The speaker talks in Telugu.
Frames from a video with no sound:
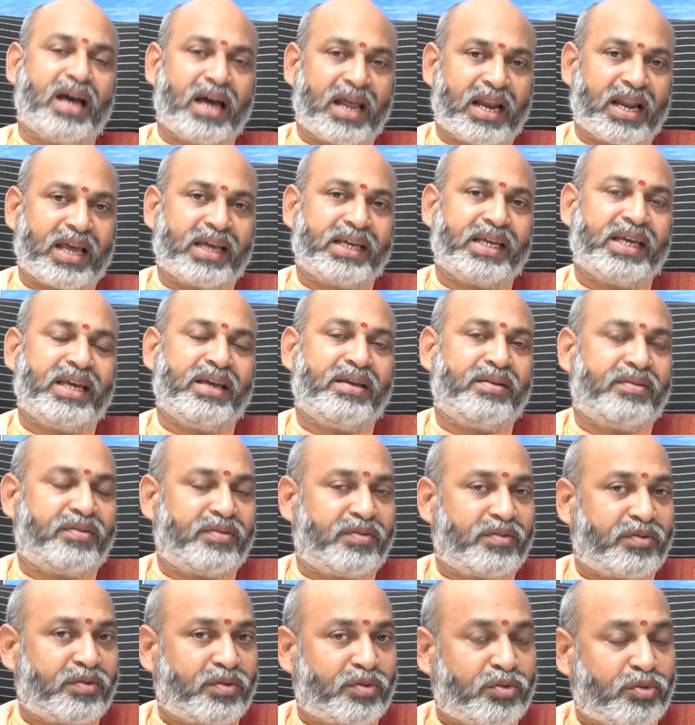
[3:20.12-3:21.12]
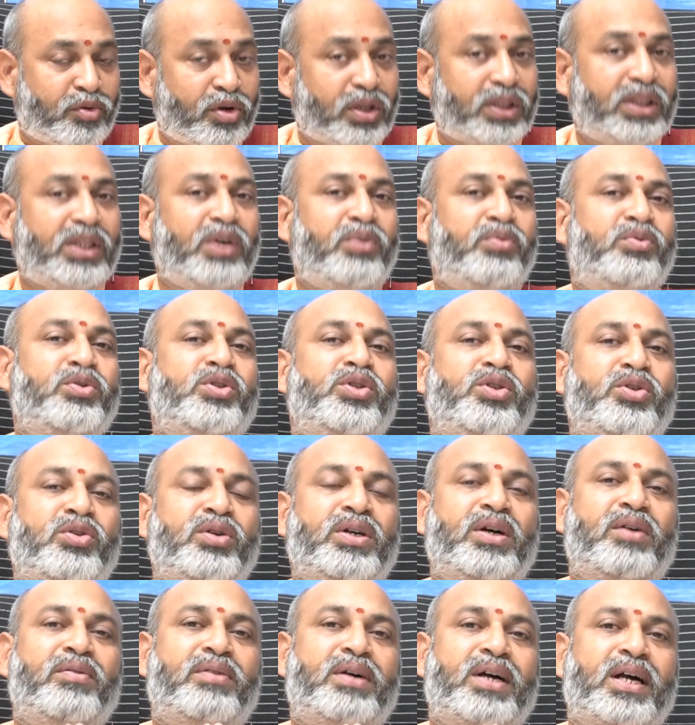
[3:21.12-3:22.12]
అలాగే కొత్త
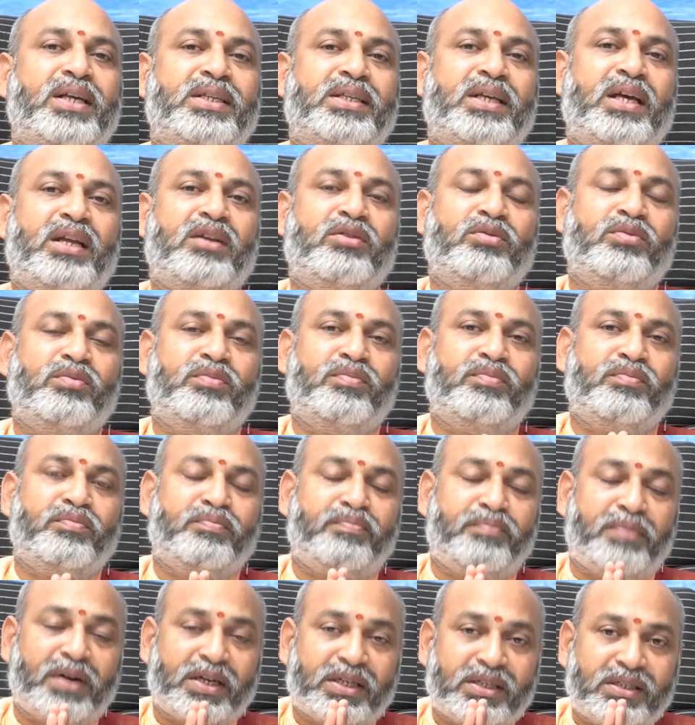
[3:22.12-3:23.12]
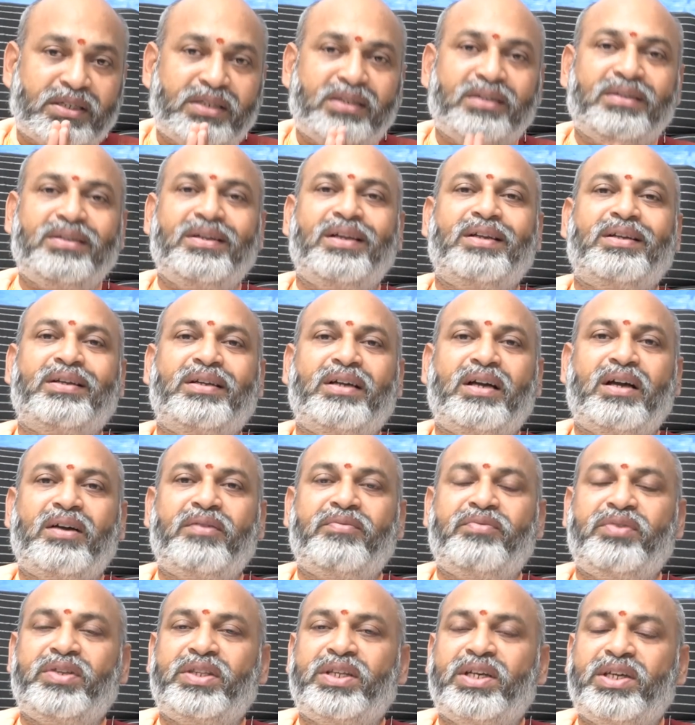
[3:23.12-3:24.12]
ఉద్యోగ అవకాశాలు పర్టికులర్గా
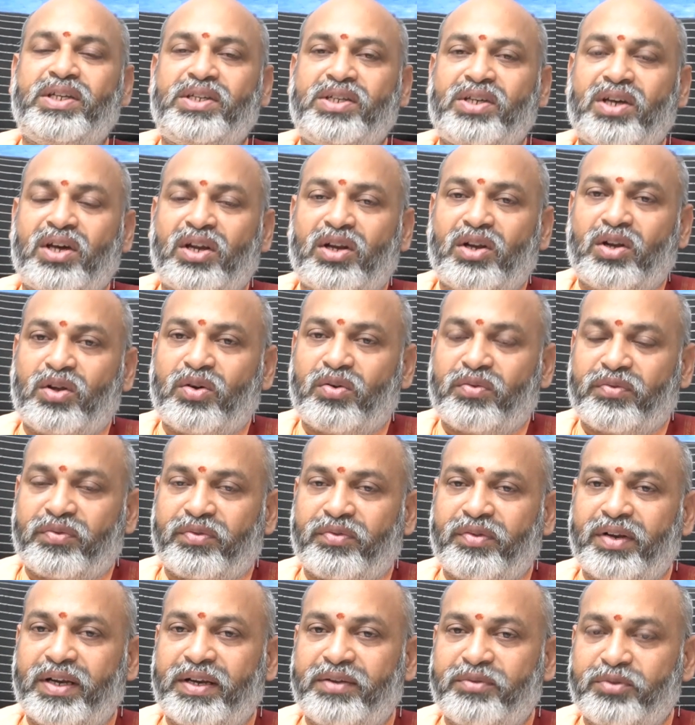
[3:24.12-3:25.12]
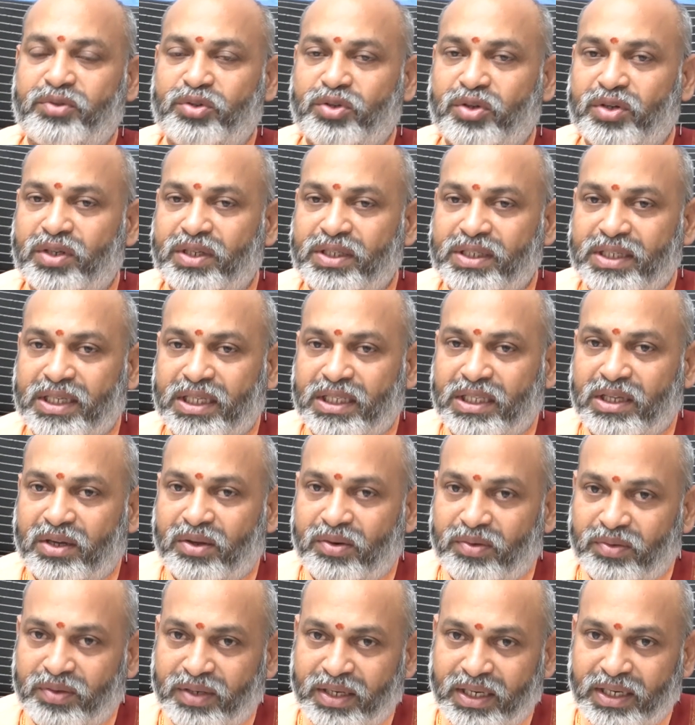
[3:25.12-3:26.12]
విదేశాల్లో వెళ్ళి ఉద్యోగం చేద్దాం
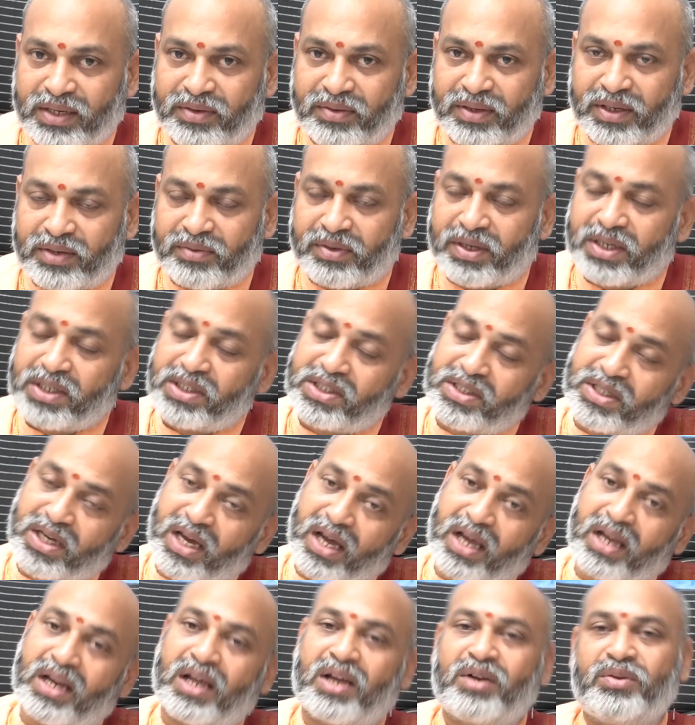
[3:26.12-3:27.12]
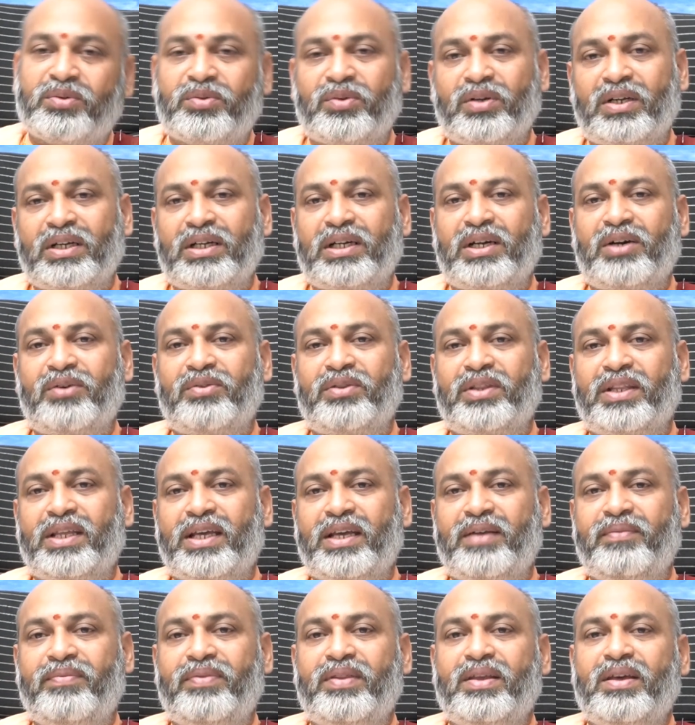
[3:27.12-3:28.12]
అనుకునేటువంటి వారికి చాలా అనుకూలంగా
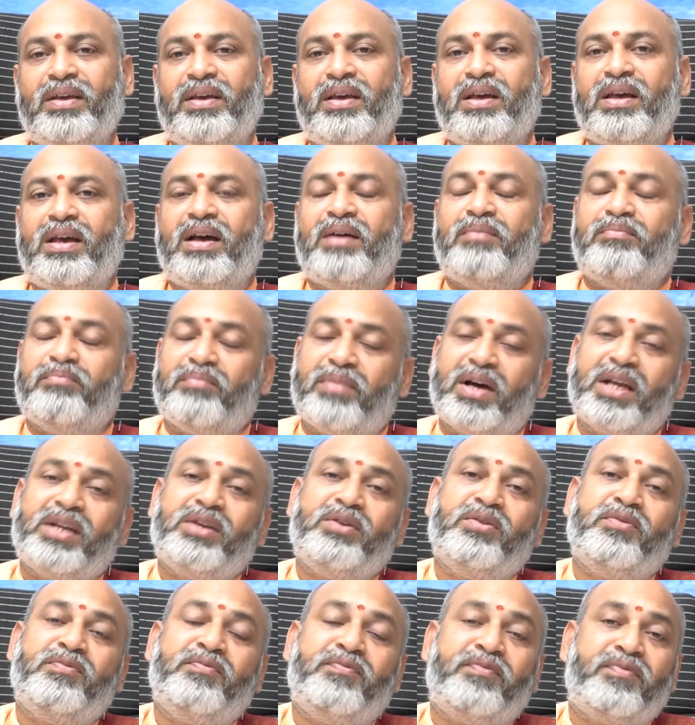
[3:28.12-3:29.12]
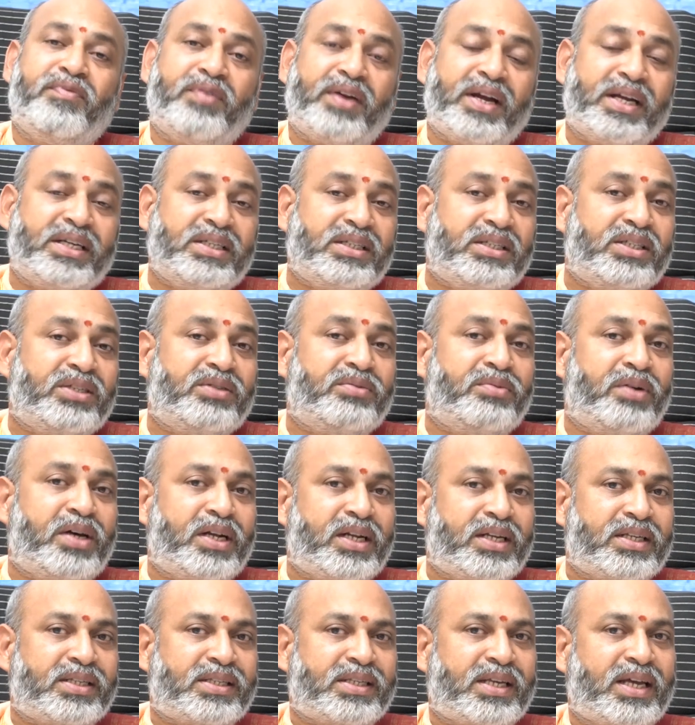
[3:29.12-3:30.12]
ఉంది మరియు ఫ్రెండ్స్
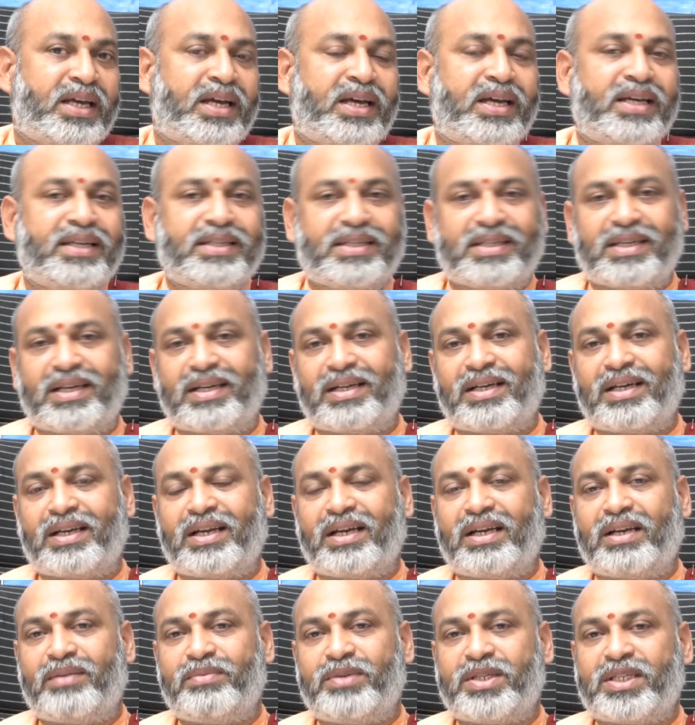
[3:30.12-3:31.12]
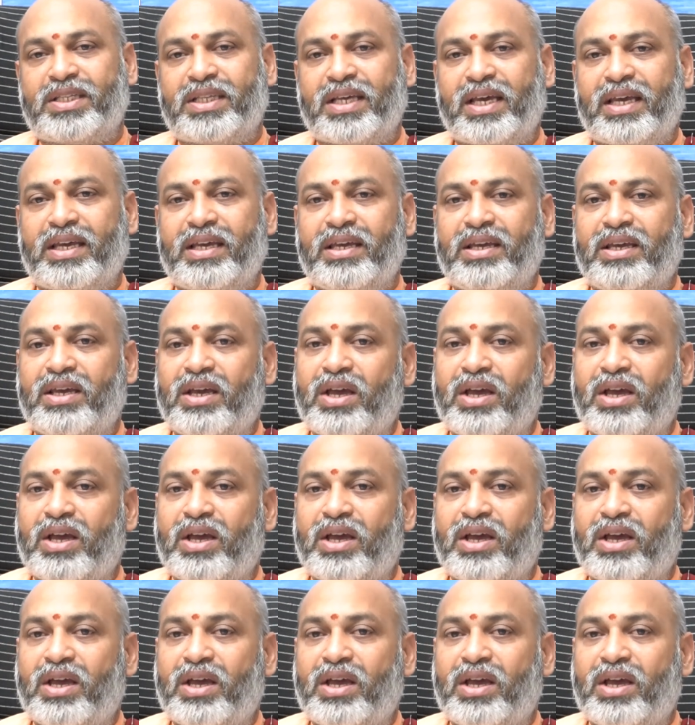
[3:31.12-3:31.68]
ద్వారా సహాయ సహకారాలు లభిస్తాయి